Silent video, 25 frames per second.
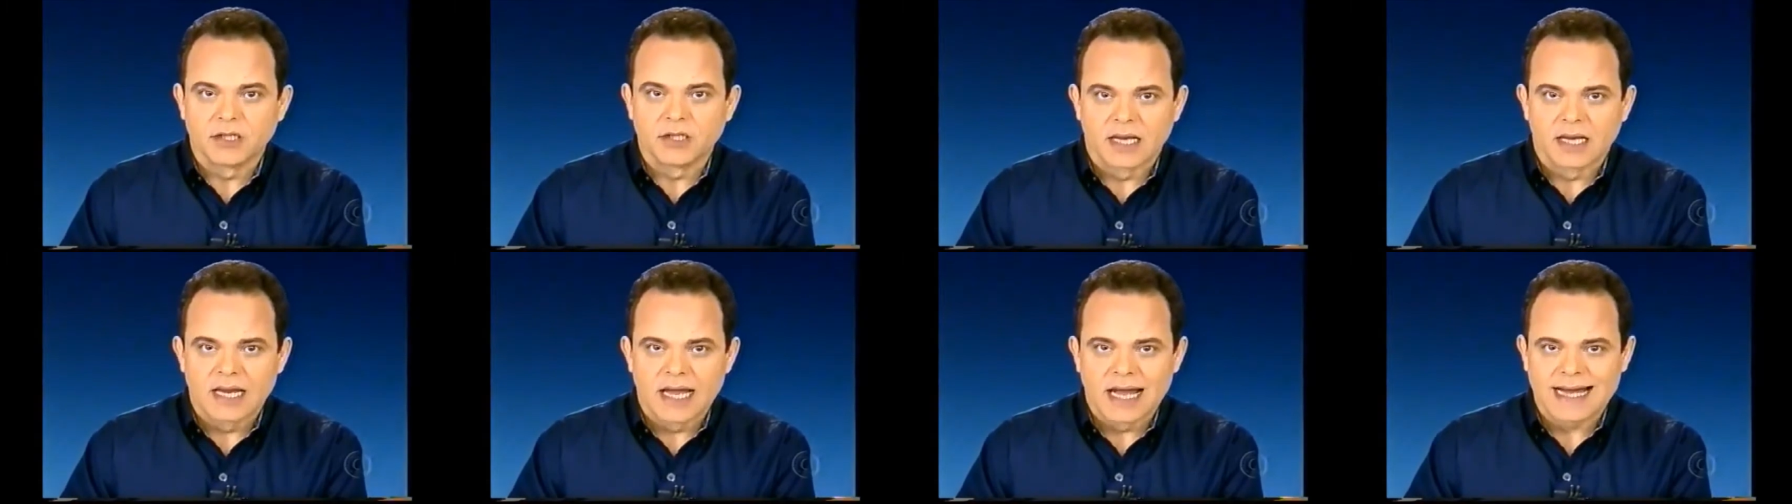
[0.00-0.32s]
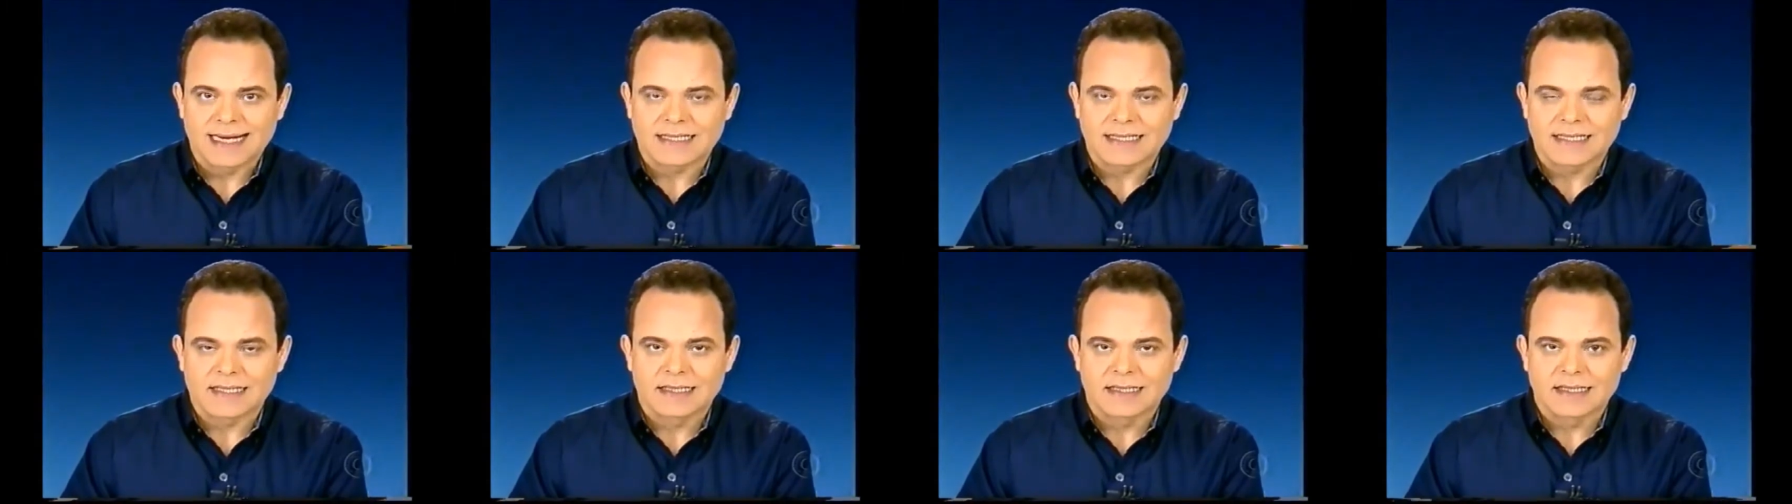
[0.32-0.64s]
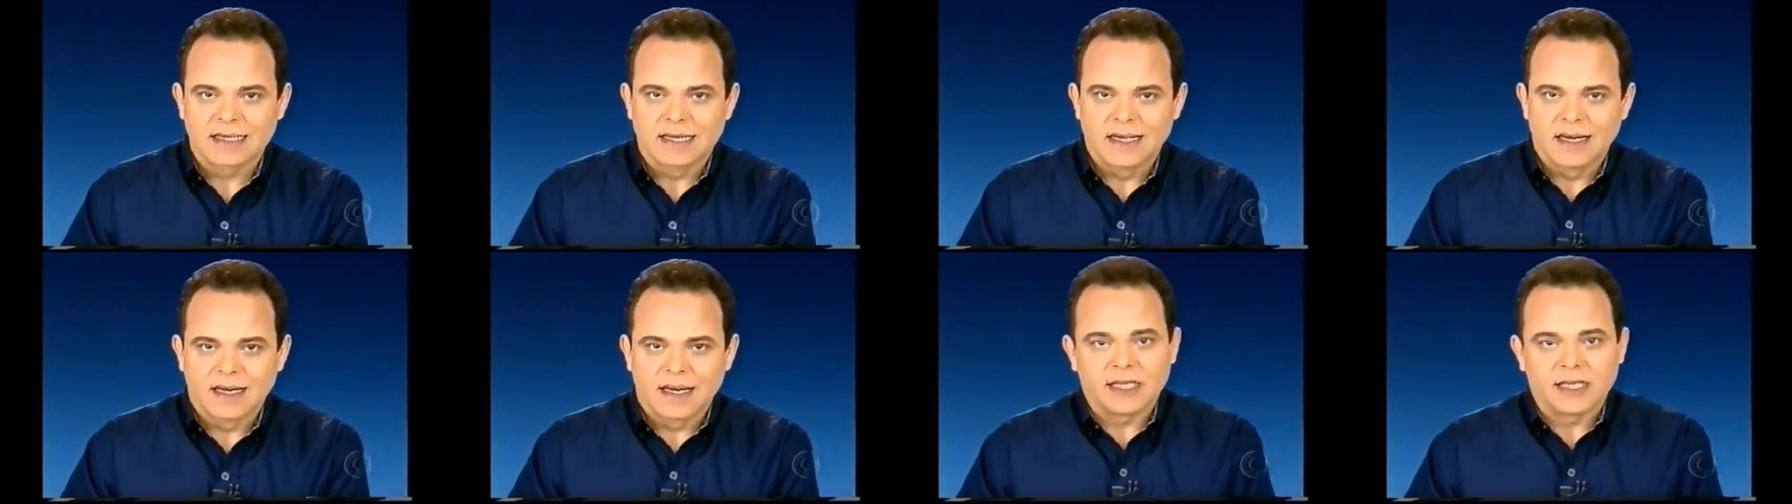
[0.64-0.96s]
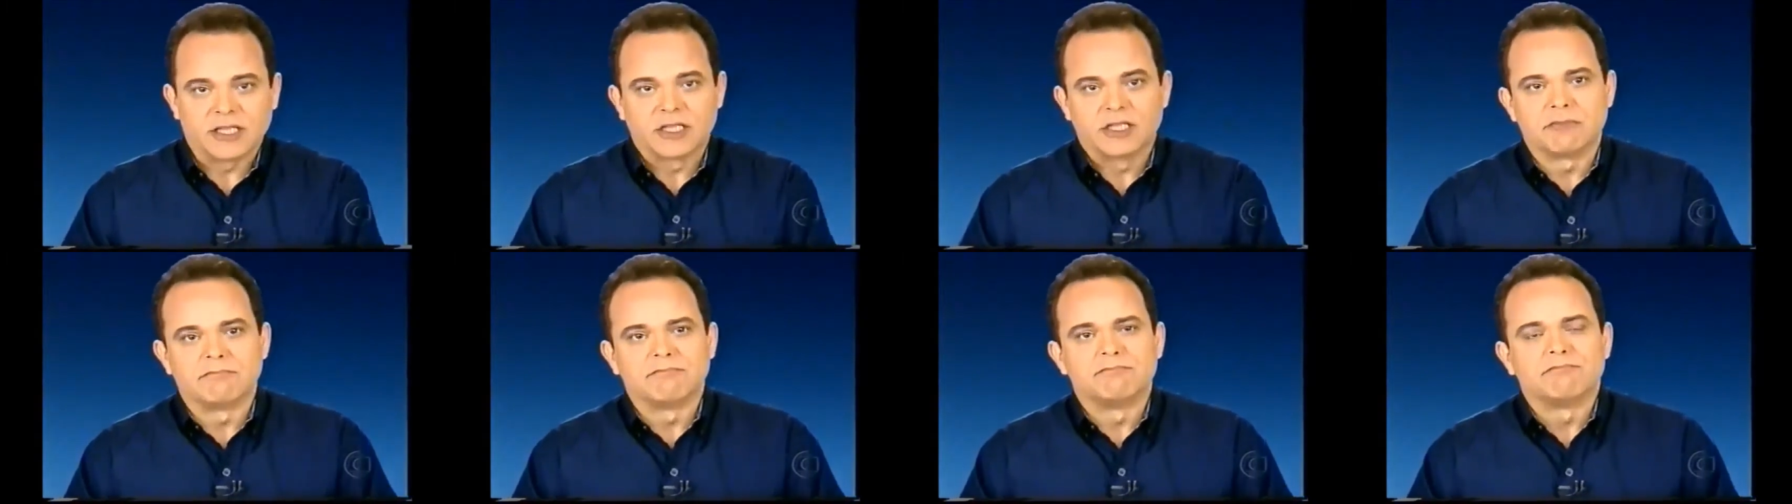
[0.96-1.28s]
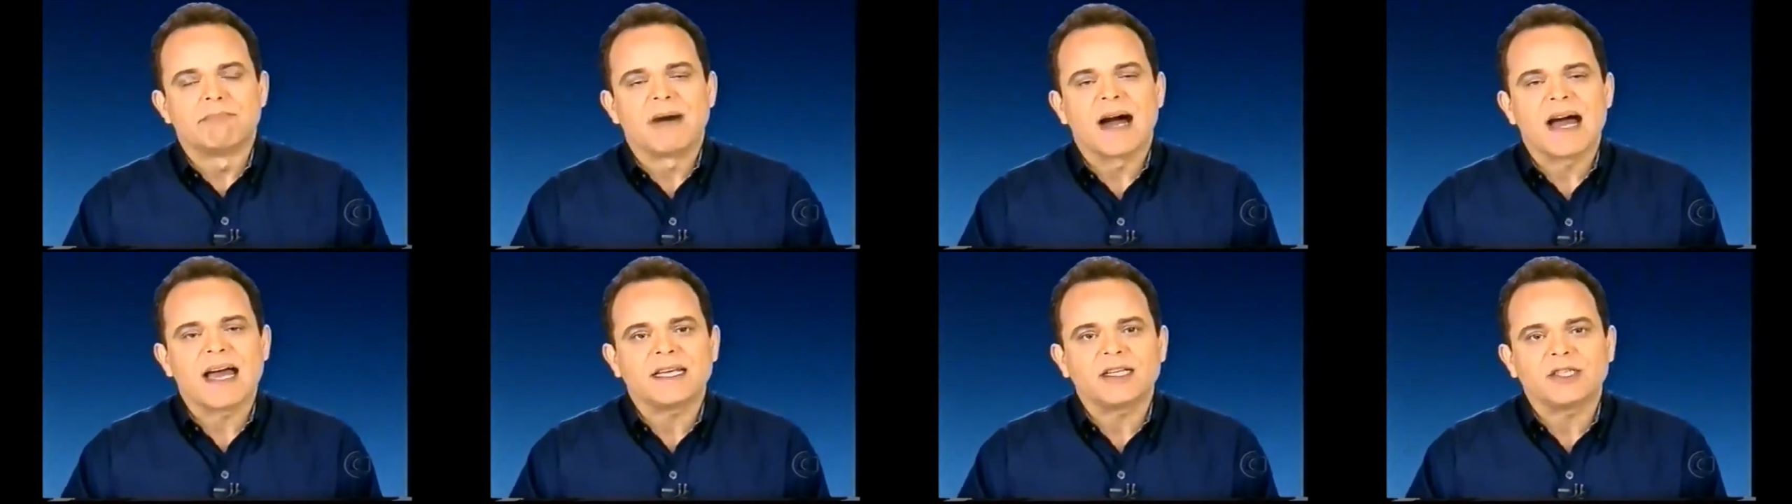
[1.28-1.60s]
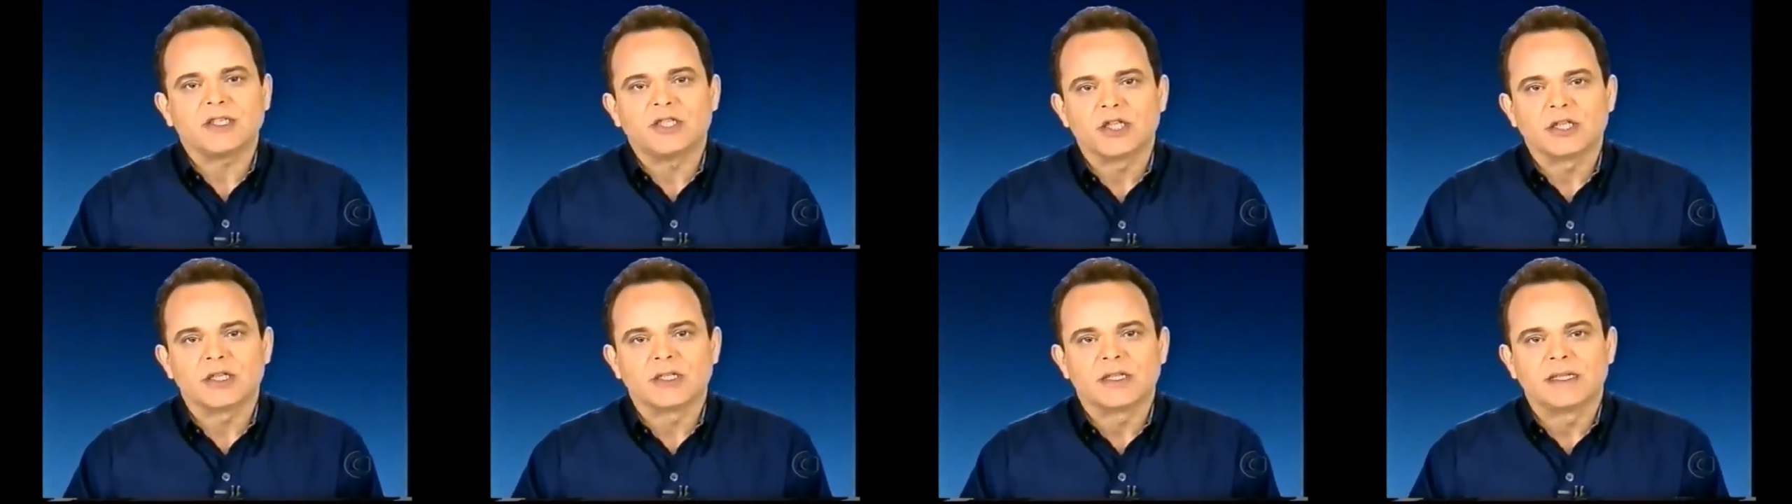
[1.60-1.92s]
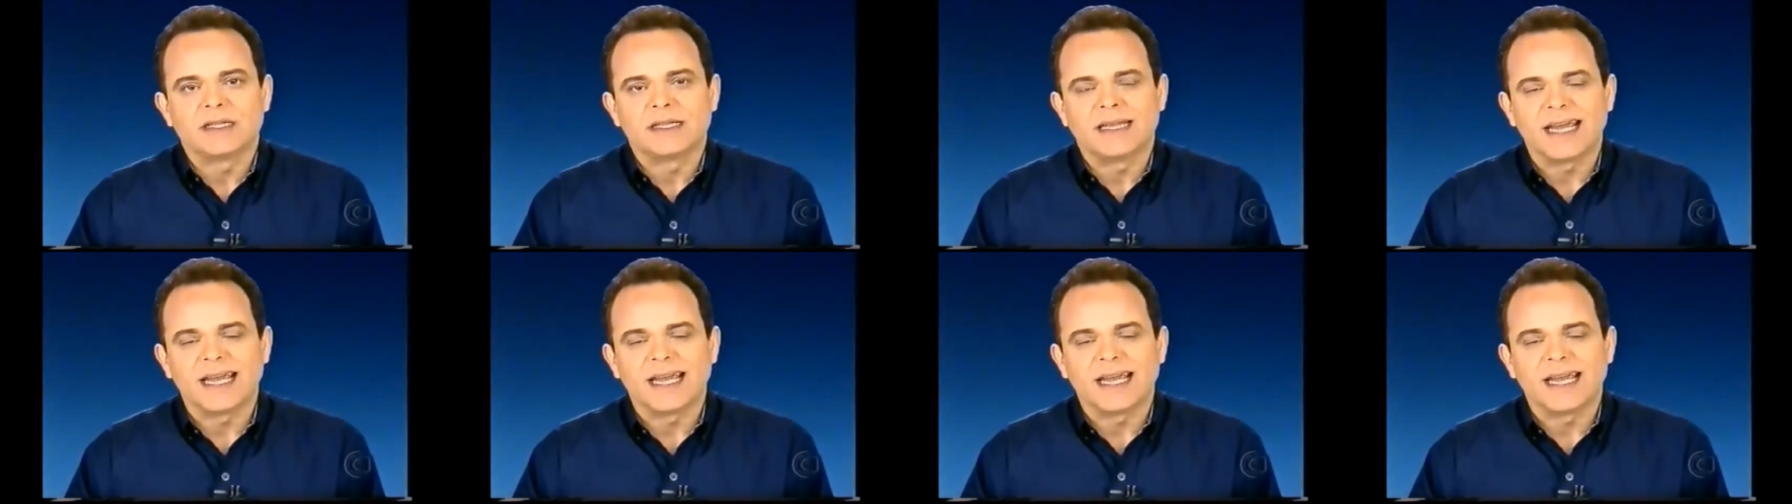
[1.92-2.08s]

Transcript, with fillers: de Lars é de mais de